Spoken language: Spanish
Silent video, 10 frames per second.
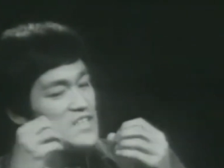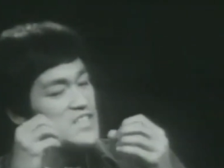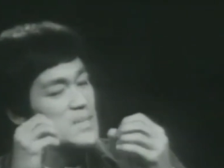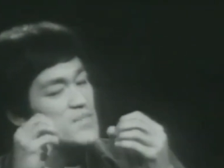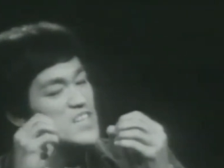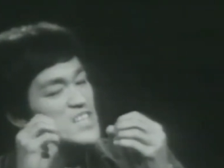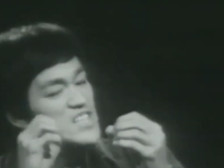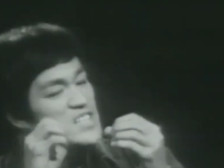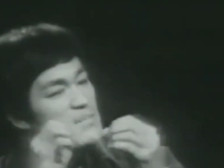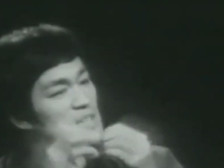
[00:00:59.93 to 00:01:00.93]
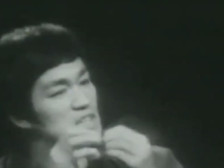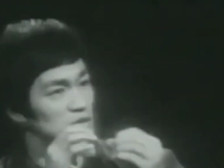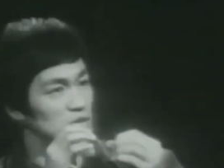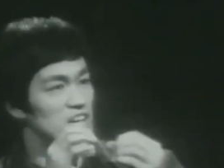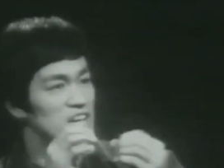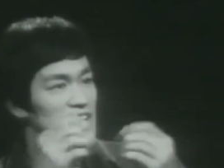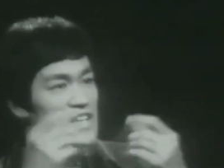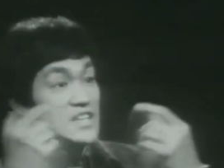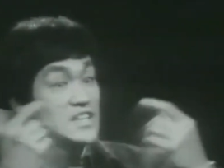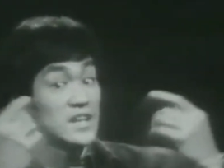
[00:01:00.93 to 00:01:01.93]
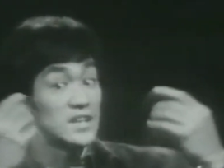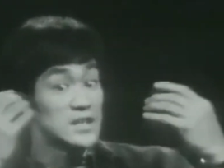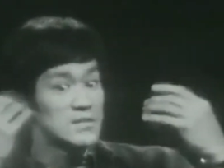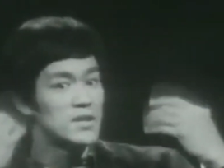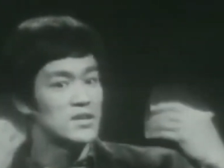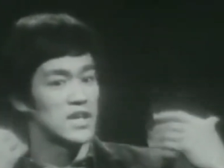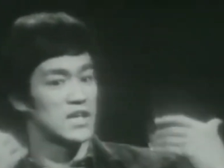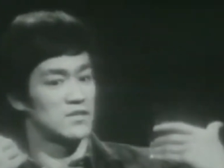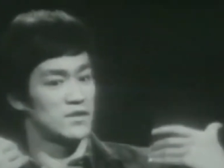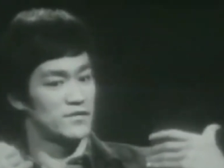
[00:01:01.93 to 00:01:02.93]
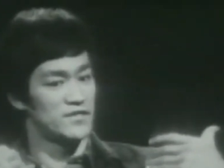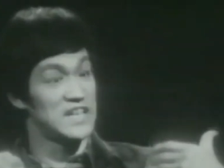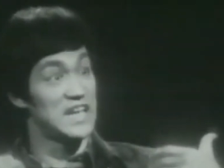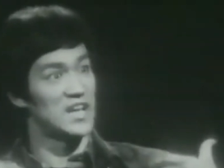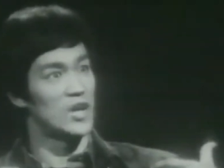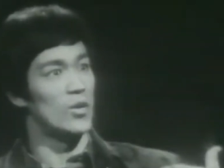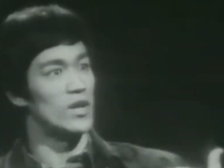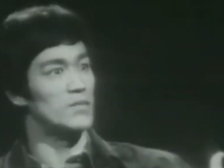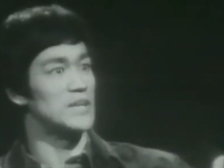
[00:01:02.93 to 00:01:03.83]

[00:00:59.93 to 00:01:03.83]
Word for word: 4 podemos jugarlos sin comprar consola. En cambio, Sony da igual lo que